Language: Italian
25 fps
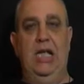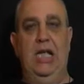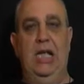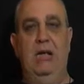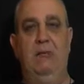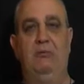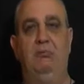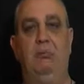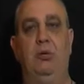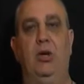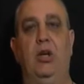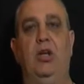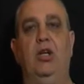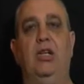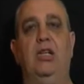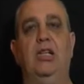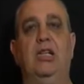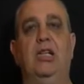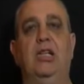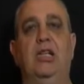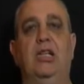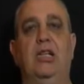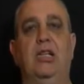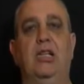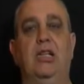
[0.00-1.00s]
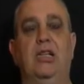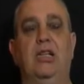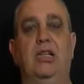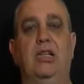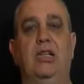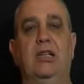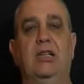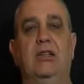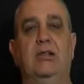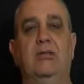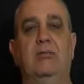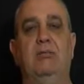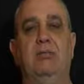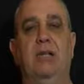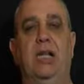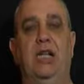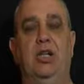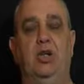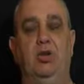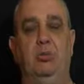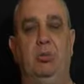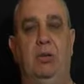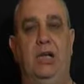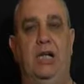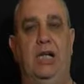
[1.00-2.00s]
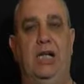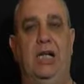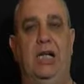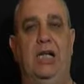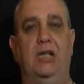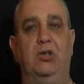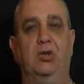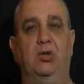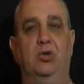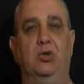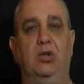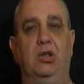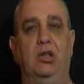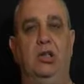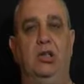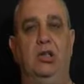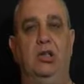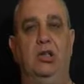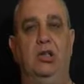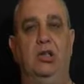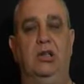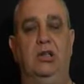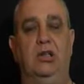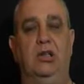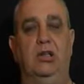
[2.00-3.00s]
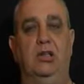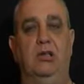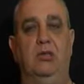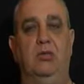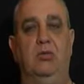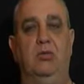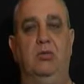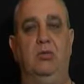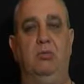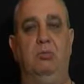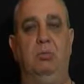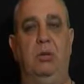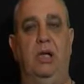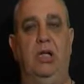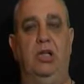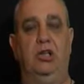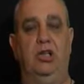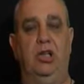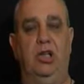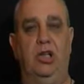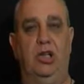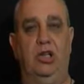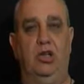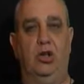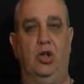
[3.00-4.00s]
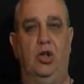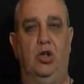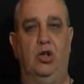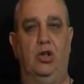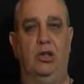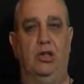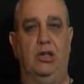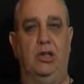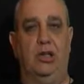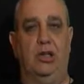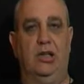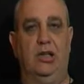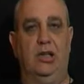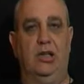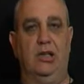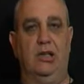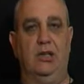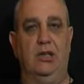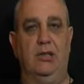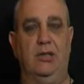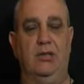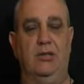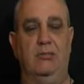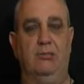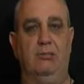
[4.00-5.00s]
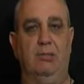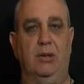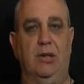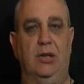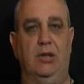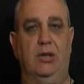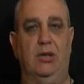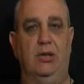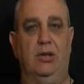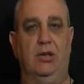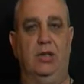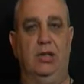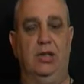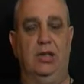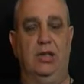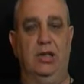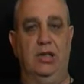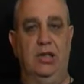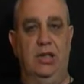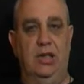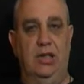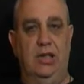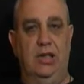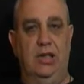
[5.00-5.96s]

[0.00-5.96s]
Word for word: E poi eh, mi hanno parlato di un paio di ritocchi eh, per non